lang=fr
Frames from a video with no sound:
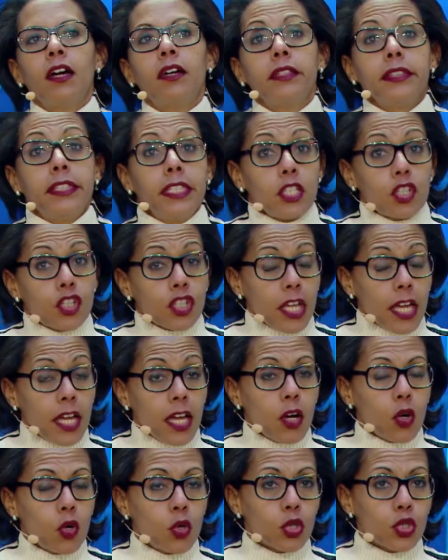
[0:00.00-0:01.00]

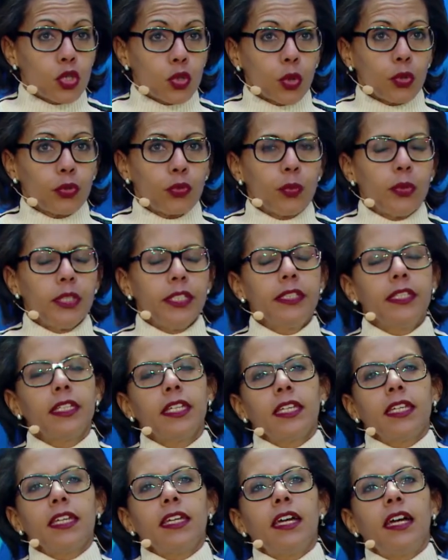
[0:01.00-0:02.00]
déjà aujourd'hui
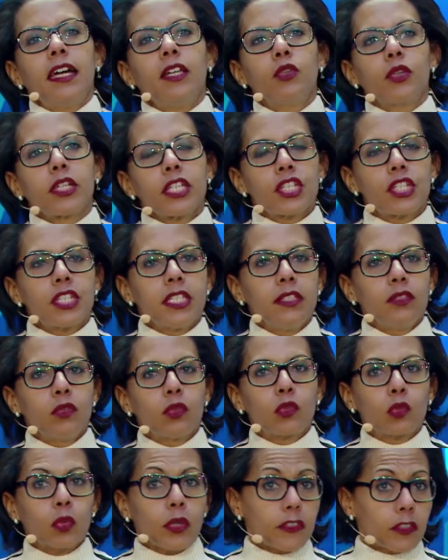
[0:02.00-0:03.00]
à l'origine de
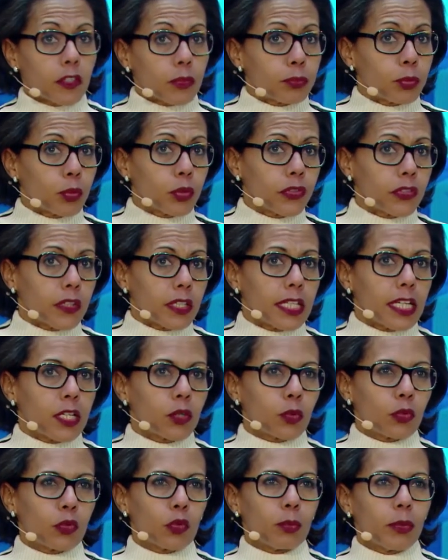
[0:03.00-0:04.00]
60% de la
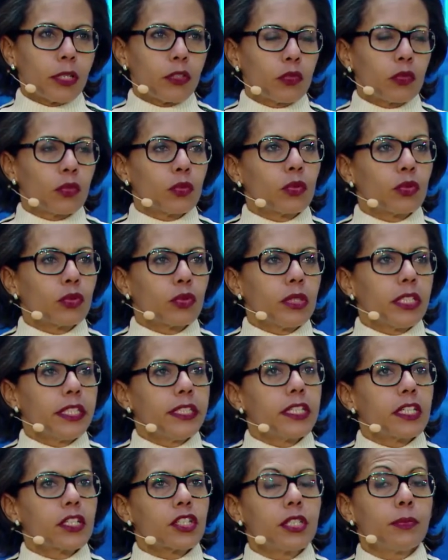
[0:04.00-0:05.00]
consommation de
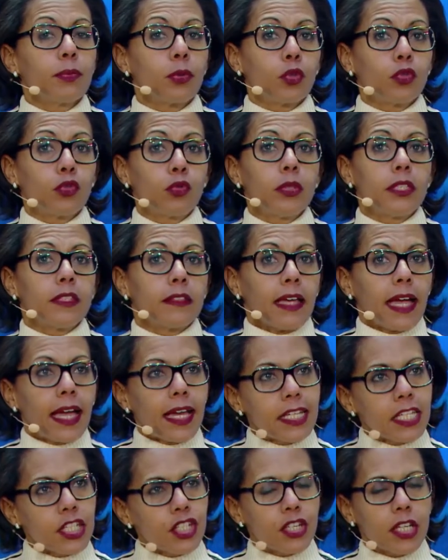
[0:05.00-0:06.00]
l'énergie produite à
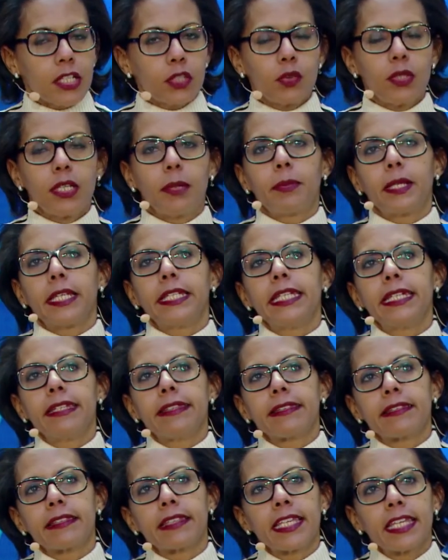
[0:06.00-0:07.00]
l'échelle de la
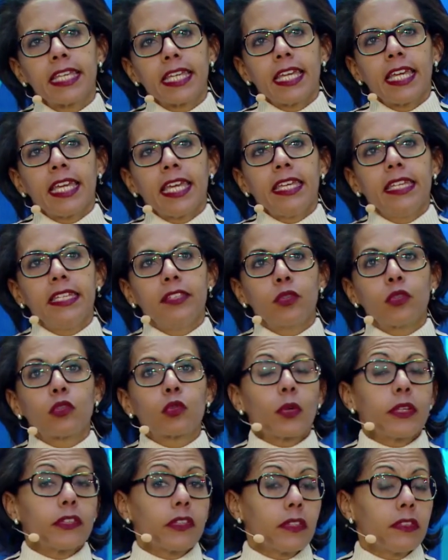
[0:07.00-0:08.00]
planète et de
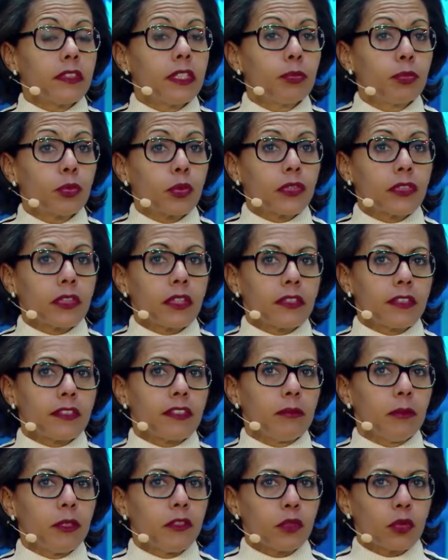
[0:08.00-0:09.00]
70% des
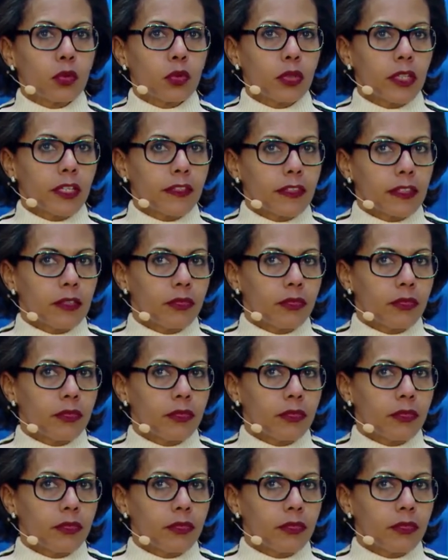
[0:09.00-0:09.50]
émissions de gaz à